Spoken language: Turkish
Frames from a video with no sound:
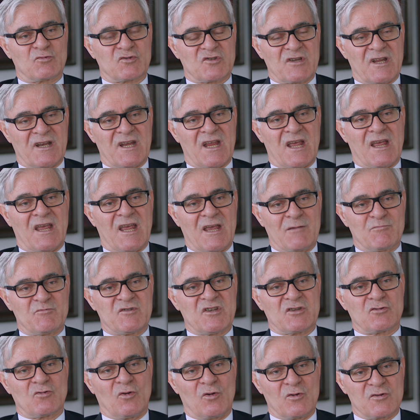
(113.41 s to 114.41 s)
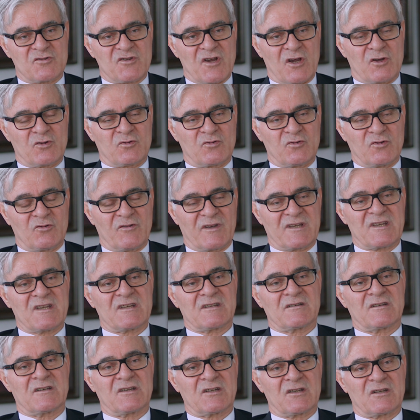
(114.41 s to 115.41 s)
Bu sene Emcet Olcaytu ve
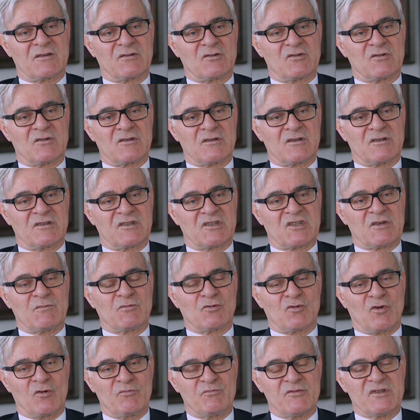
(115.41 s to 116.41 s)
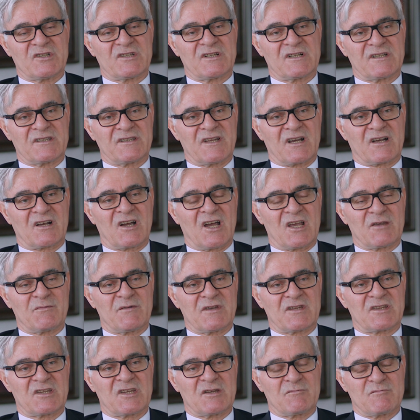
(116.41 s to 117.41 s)
2011 e, yılında
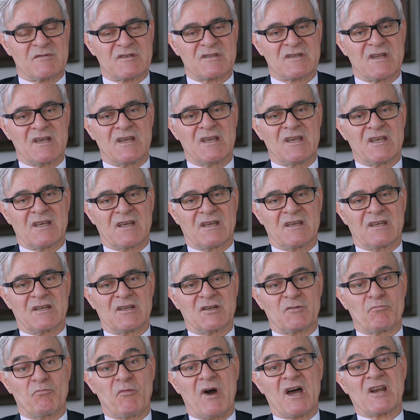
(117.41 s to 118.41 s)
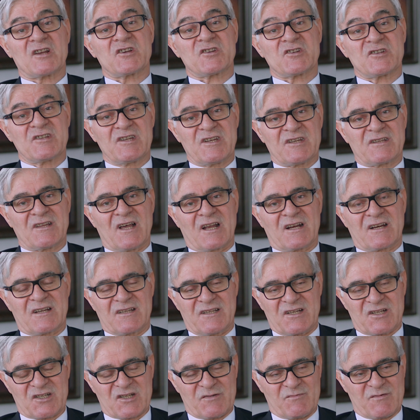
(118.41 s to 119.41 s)
kaybettiğimiz e, Barış Yiğit
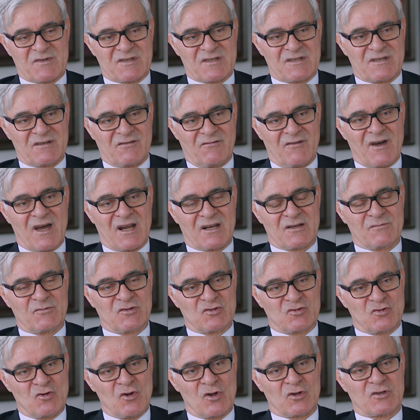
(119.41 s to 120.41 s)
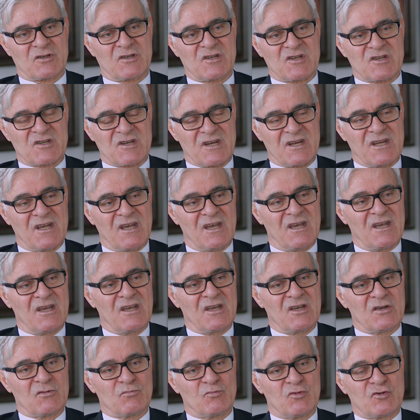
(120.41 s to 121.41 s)
arkadaşımız vardı. Biz dört kişi
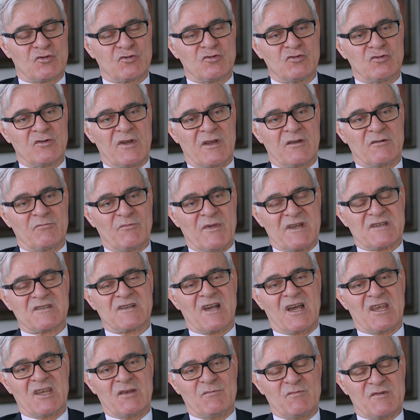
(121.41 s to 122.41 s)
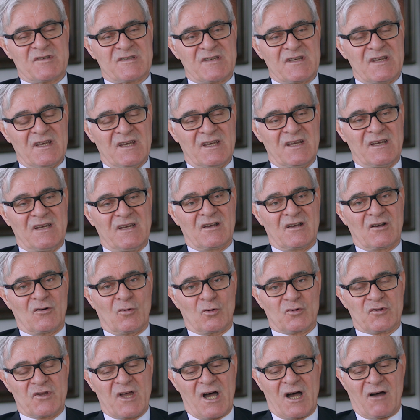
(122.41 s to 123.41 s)
bütün mesaimizi
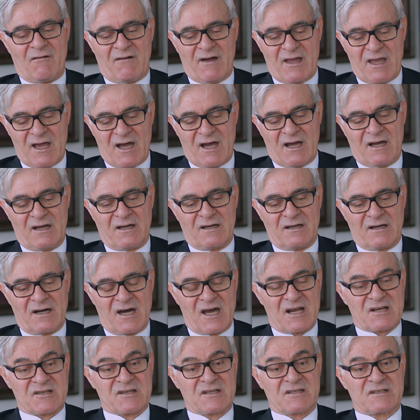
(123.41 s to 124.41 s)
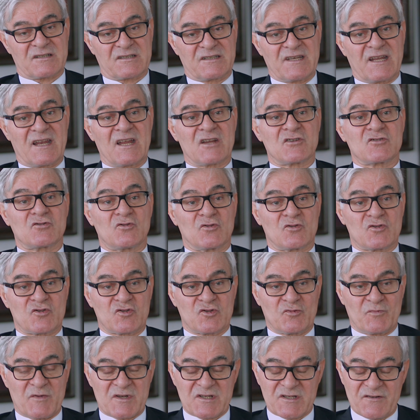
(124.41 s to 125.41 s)
o davaya harcadık. Gerek
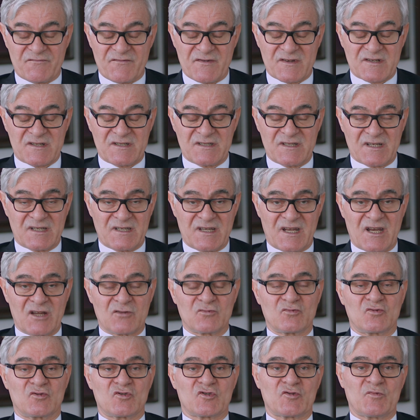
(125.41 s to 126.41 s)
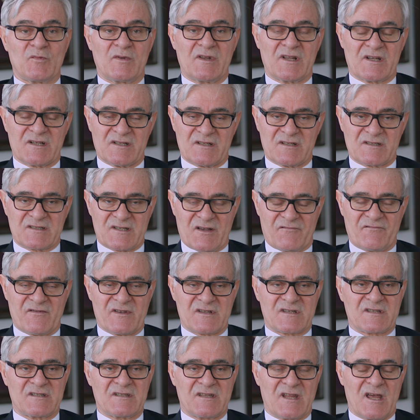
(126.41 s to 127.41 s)
soruşturma safhasında gerek duruşmaları
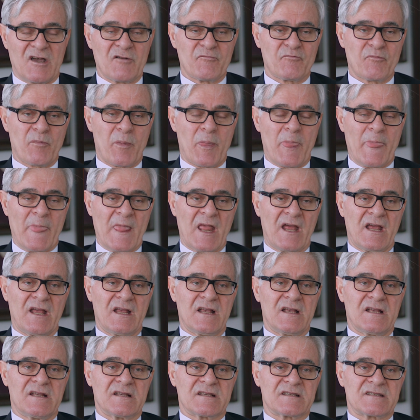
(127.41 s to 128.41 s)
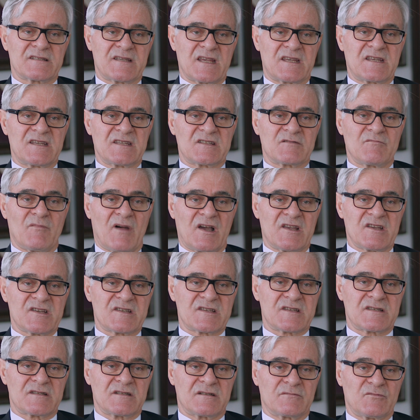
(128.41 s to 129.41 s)
safhasında. 8
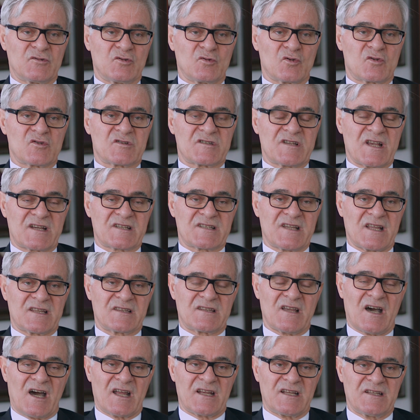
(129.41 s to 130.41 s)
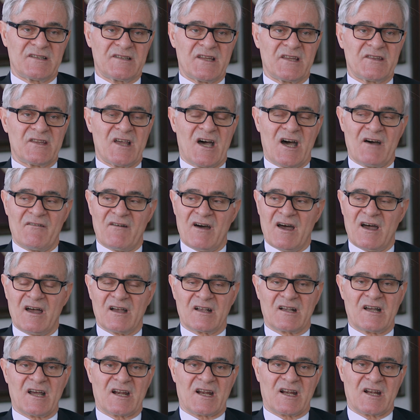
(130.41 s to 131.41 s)
Mayıs 1980 tarihinde dava
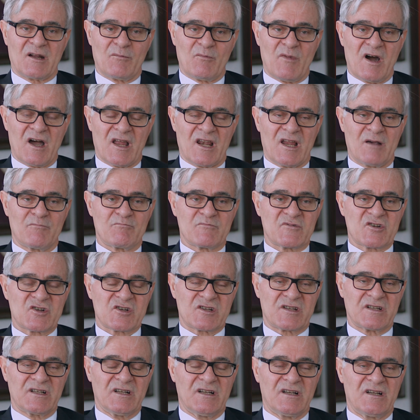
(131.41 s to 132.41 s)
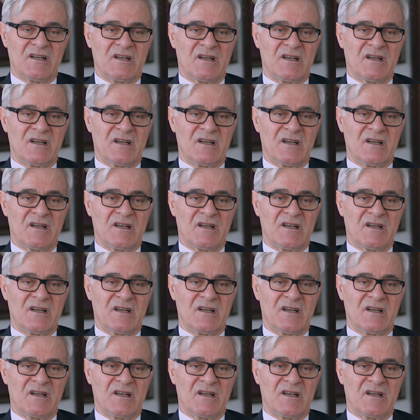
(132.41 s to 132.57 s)
karara bağlanmıştı.